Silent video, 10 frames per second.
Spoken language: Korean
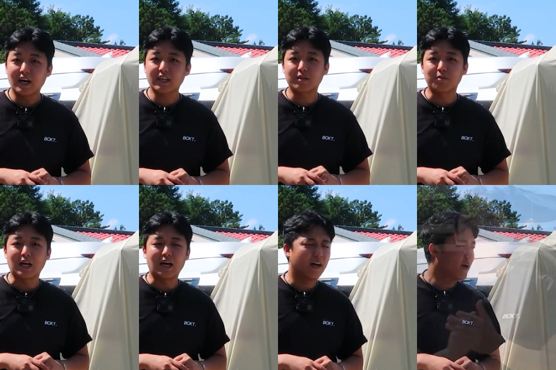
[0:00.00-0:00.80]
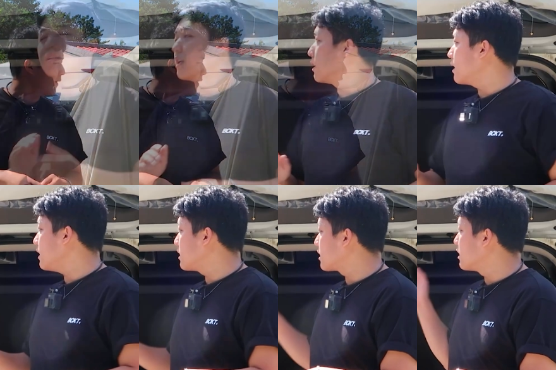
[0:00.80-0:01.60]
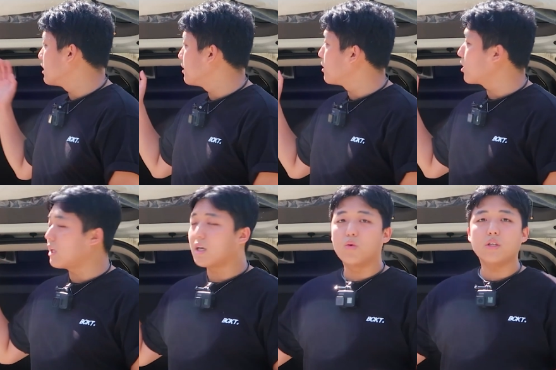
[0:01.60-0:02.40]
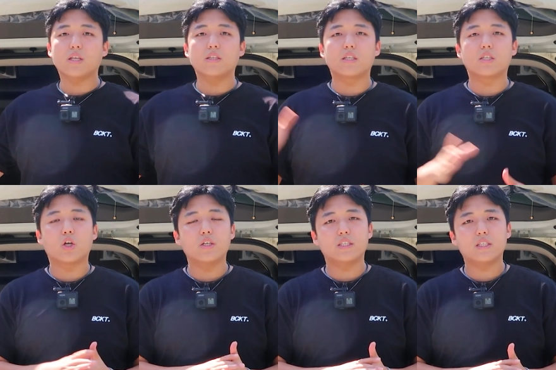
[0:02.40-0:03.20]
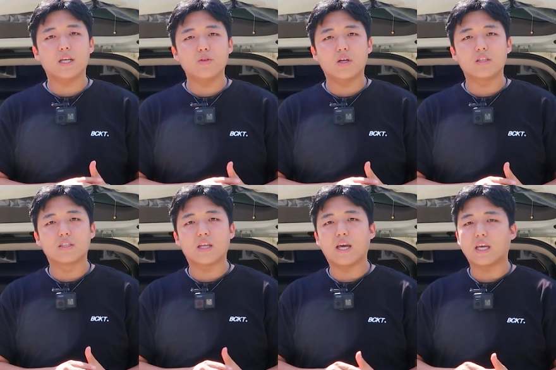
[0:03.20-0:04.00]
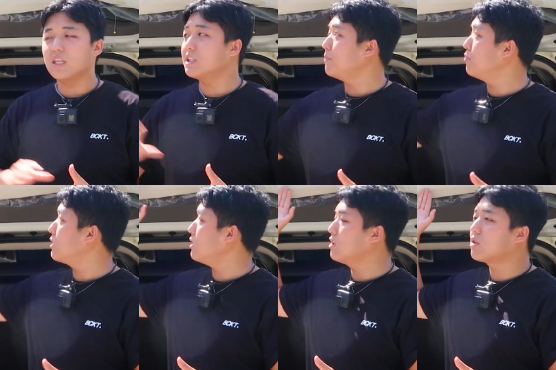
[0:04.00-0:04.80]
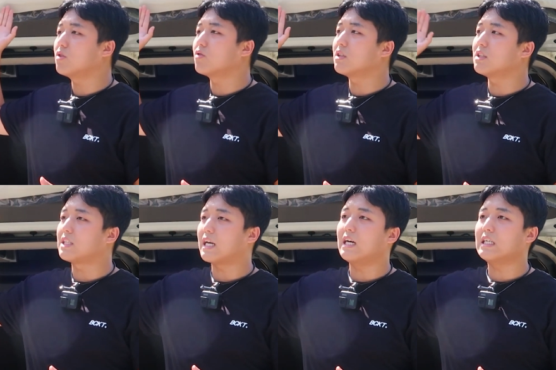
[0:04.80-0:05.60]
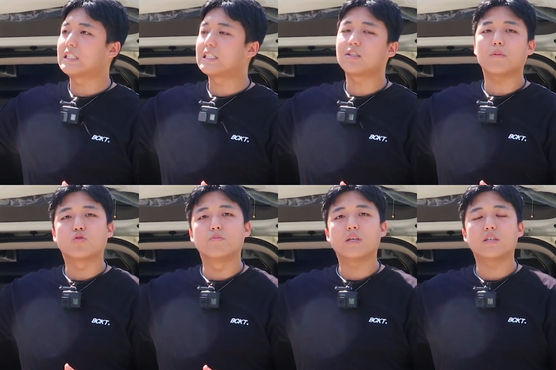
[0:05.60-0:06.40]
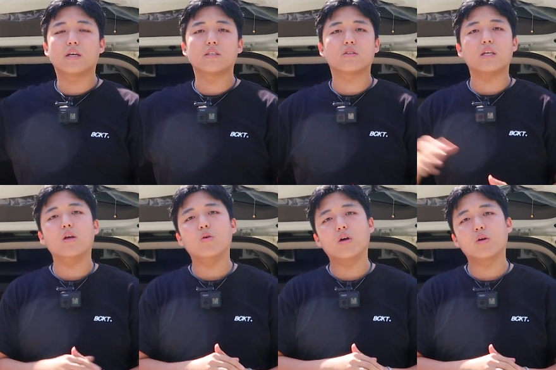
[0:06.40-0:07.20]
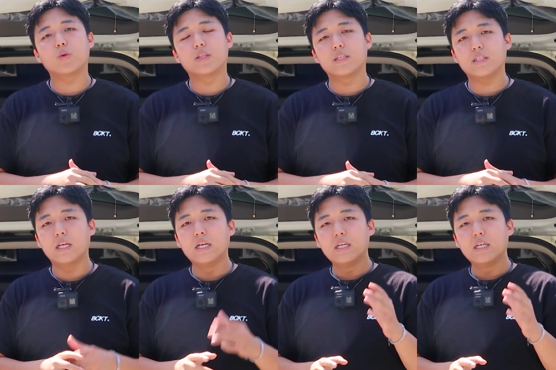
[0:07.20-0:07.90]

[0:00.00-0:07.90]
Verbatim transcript: 하겠습니다 네 일단 지금 이렇게 꼬리 텐트를 설치를 해놓았는데 이 제품 같은 경우에는 제가 직접 구매를 해서 사용하고 있는